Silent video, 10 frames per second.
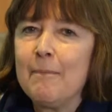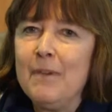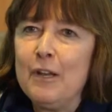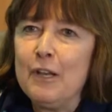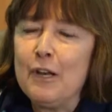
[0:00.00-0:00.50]

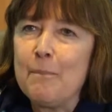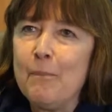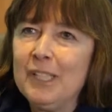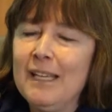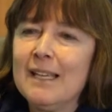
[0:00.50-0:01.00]
le,
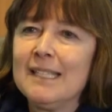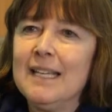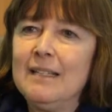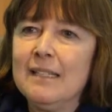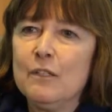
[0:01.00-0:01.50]

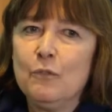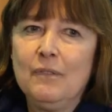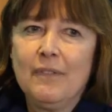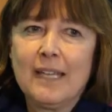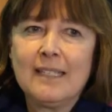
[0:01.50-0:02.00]
potentiel des
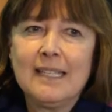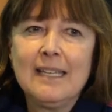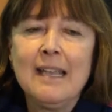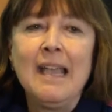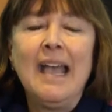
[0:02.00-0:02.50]

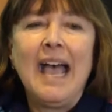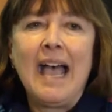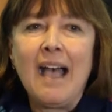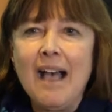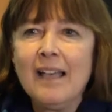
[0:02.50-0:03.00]
universités
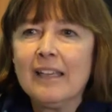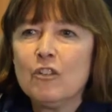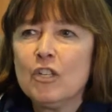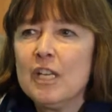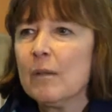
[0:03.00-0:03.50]
à
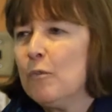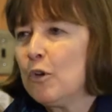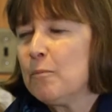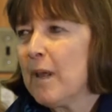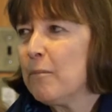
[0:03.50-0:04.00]
enrichir,
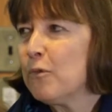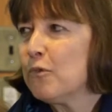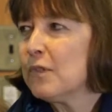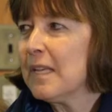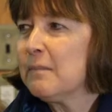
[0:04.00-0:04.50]
là je ne parle pas
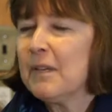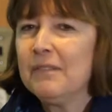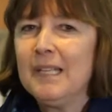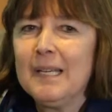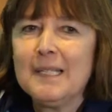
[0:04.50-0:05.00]
juste d'aspect
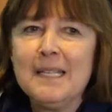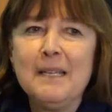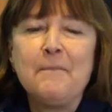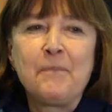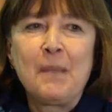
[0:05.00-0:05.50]
financier,